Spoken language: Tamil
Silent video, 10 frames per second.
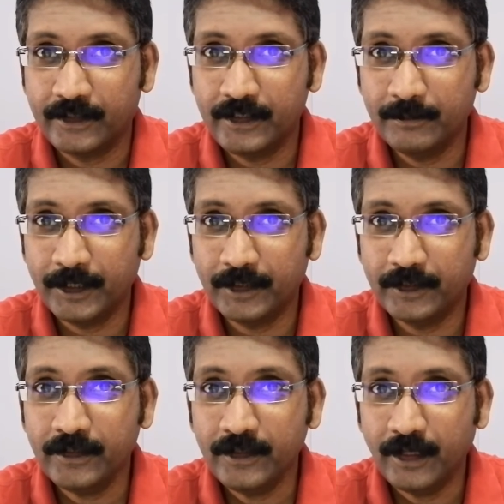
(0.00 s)
கீன்
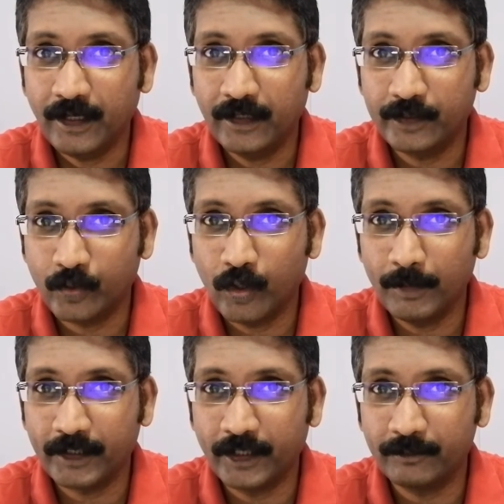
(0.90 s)
பண்ணிவிட்டு அந்த கால்
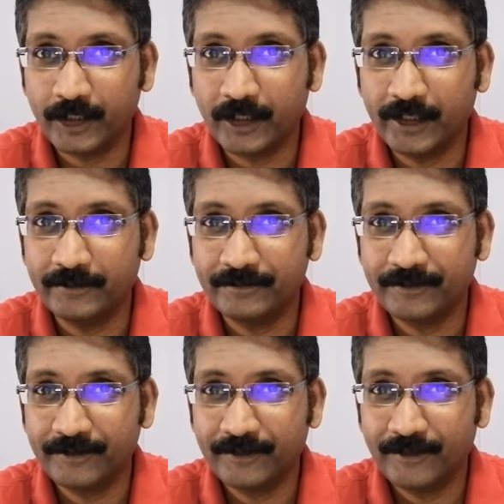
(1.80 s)
பட்டன் அமுக்குங்களேன்
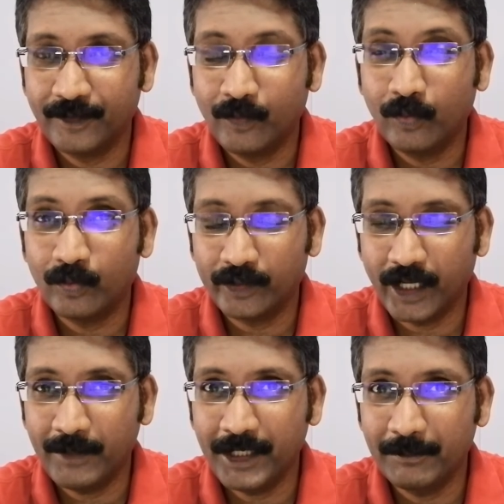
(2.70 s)
உங்களுடைய
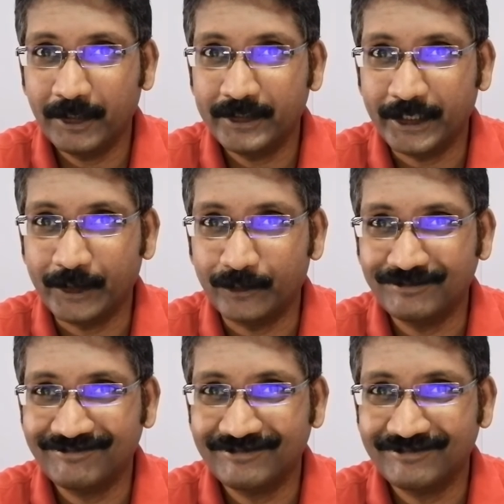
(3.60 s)
ஐமை நம்பர் தெரியும்